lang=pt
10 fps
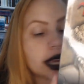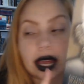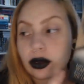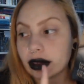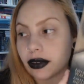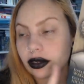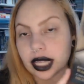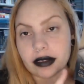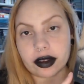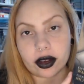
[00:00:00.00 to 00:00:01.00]
era o que
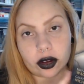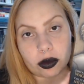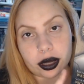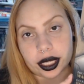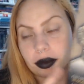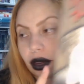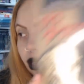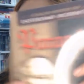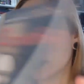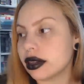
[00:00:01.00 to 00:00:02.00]
faltava, agora eu completei a minha
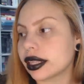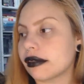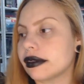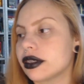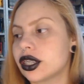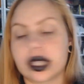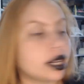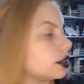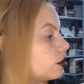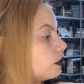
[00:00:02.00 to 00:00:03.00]
coleção, ele tava
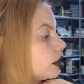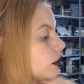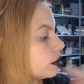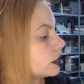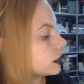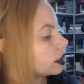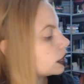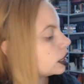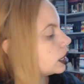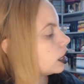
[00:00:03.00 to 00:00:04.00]
23 e alguma coisa.
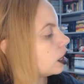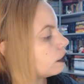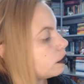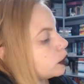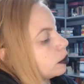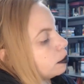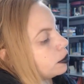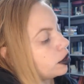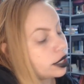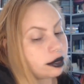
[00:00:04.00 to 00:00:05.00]
Agora vamos pra
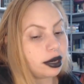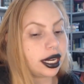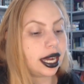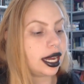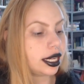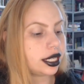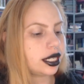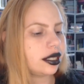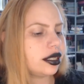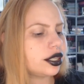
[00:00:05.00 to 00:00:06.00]
próxima
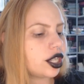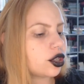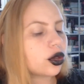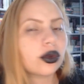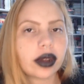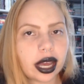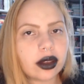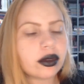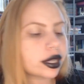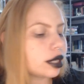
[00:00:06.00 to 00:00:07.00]
caixa. Gente, tô com
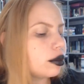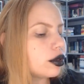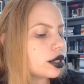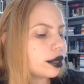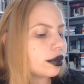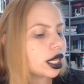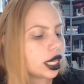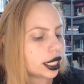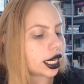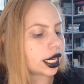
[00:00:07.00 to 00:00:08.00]
calor com essa blusa, hein?
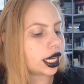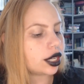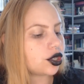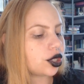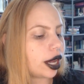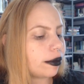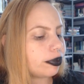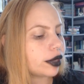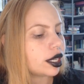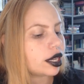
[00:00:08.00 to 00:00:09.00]
Tá quente, tá?
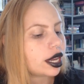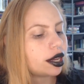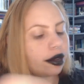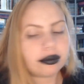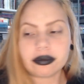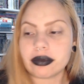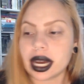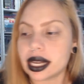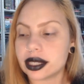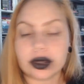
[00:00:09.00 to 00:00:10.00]

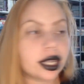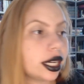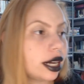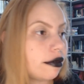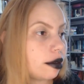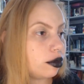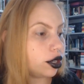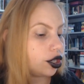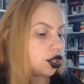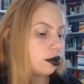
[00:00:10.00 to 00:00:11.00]
Mas eu queria gravar
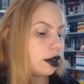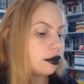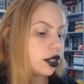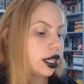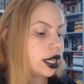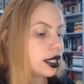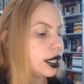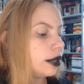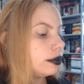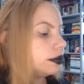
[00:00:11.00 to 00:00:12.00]
bonitinha pra vocês, né?